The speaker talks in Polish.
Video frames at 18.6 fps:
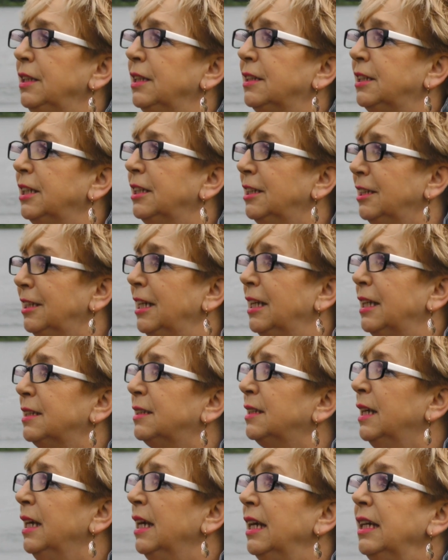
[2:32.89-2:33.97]
Niestety
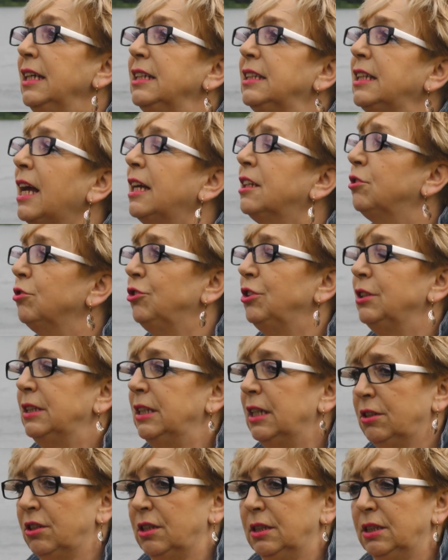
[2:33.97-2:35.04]
teraz i tak to się
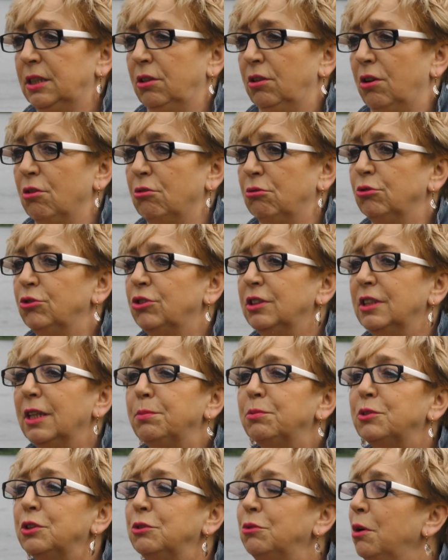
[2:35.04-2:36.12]
zdarza co roku, że na
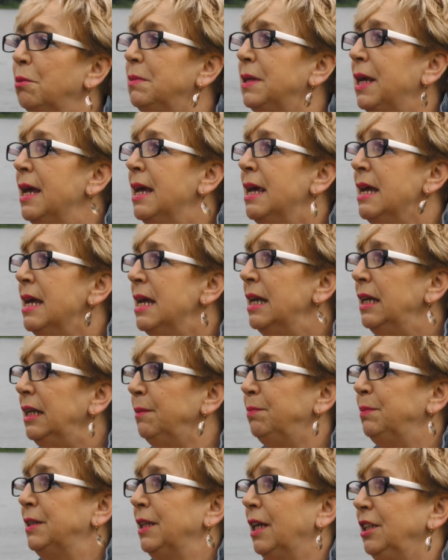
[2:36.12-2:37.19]
przełomie
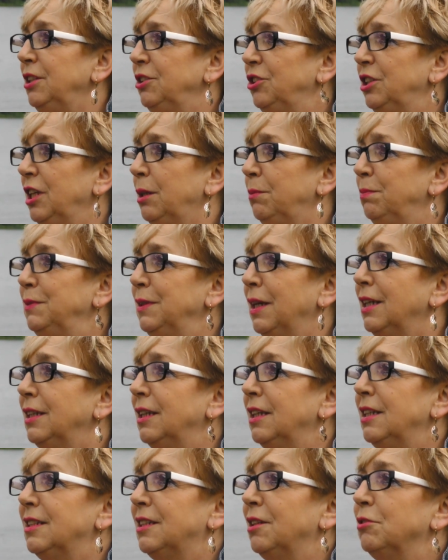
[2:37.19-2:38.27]
lipca i sierpnia,
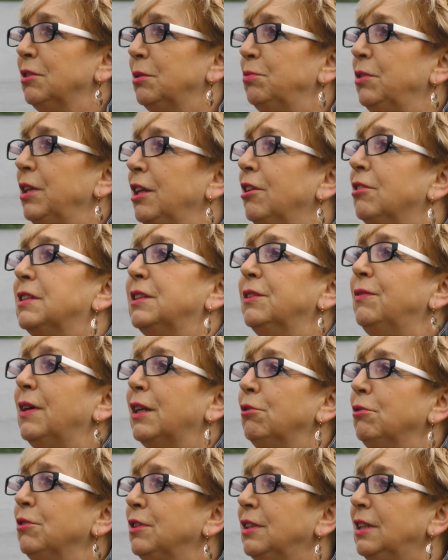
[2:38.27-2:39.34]
gdzie są sprzyjające
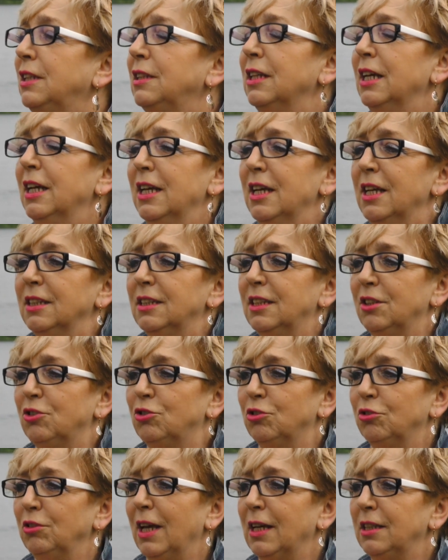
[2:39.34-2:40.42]
warunki,
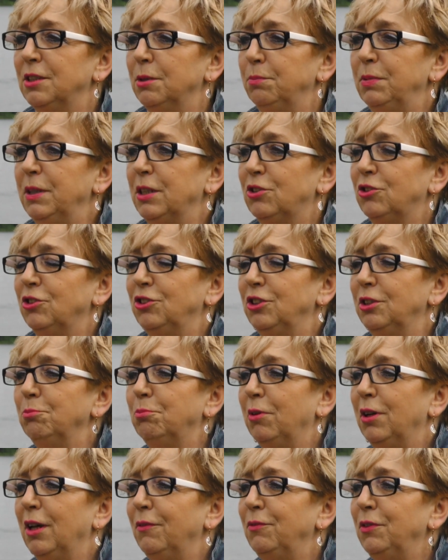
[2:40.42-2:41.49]
zresztą jak się pierwszy dzień
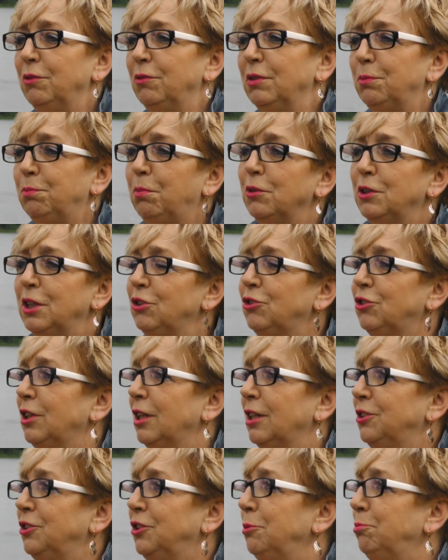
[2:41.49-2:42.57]
pojawiły po
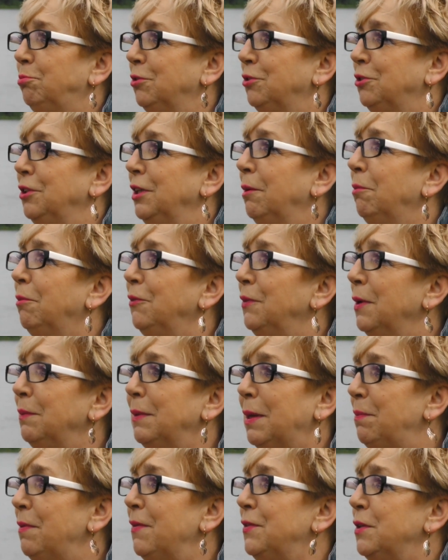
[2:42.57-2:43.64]
deszczach ciepło, to ja mówiłam,
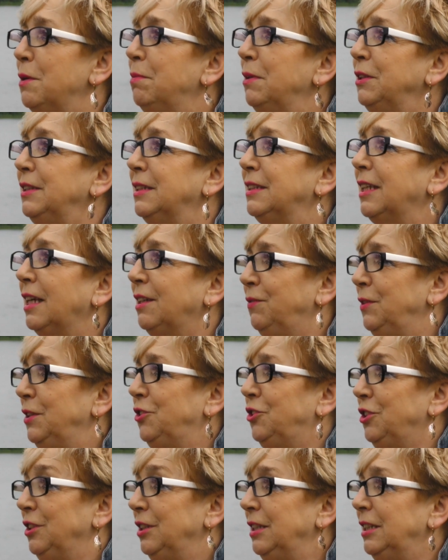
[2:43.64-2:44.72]
na pewno będzie
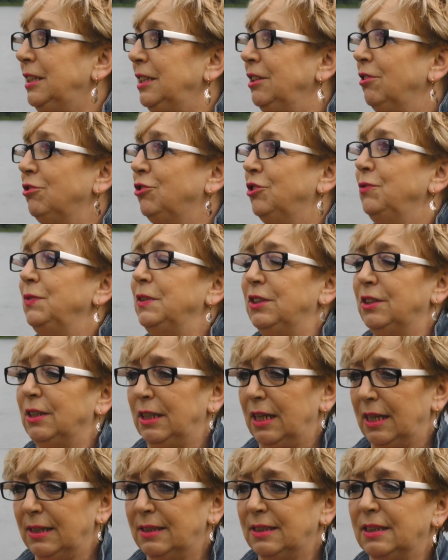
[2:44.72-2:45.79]
zachwit sinic i oczywiście
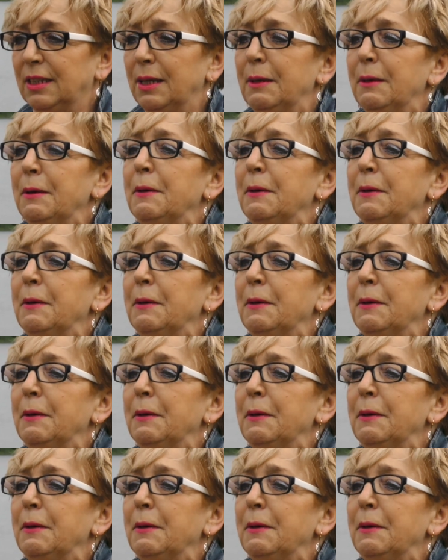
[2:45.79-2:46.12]
jest.